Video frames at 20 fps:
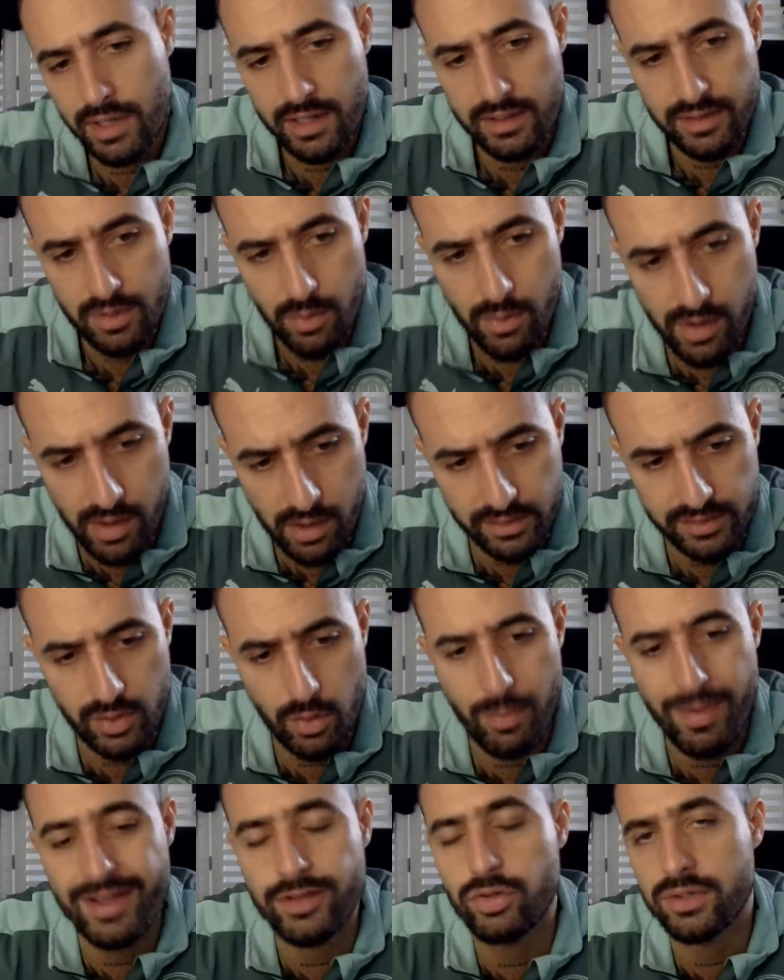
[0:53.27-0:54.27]
Ele tem, é, tem
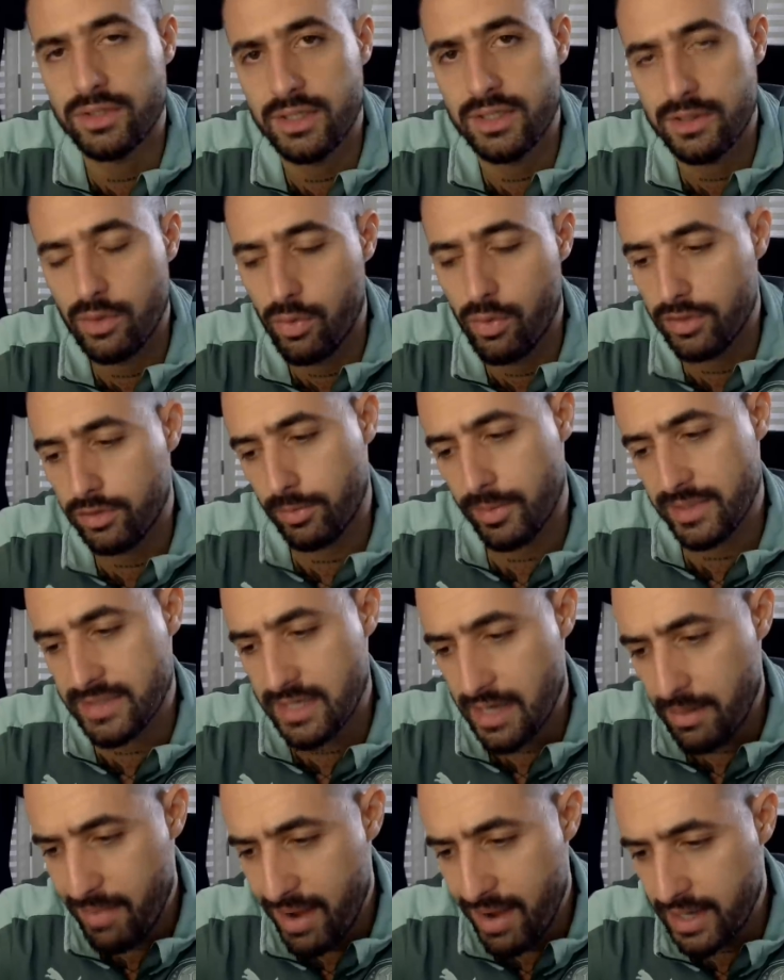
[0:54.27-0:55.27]
1,88m, mas
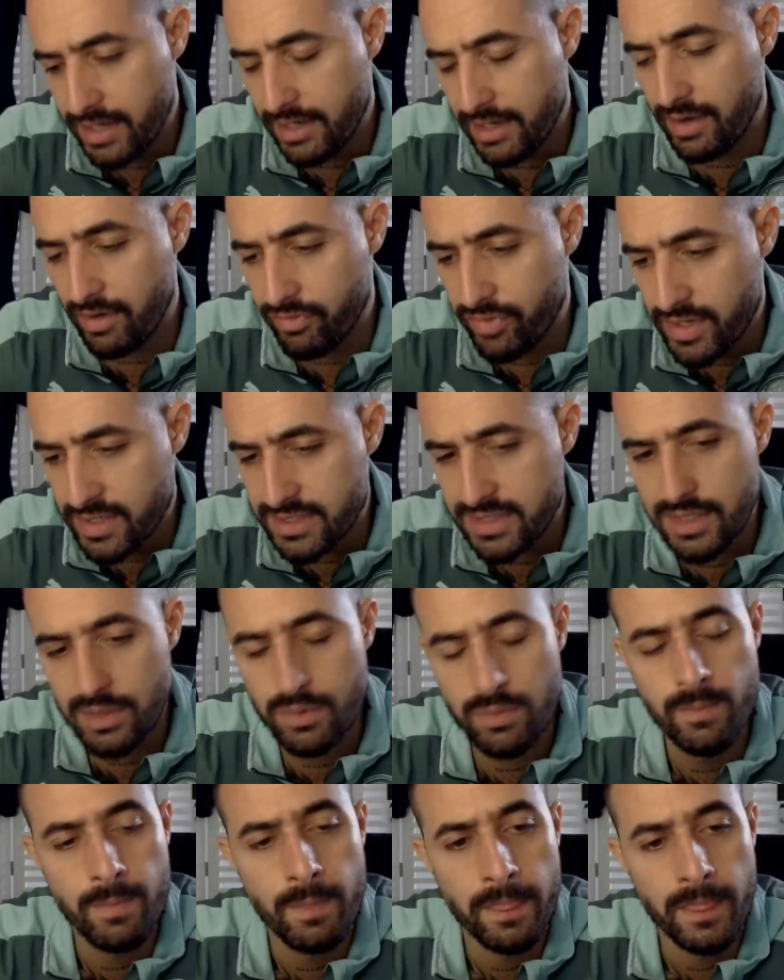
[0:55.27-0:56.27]
ele é magrinho, ele é franzino.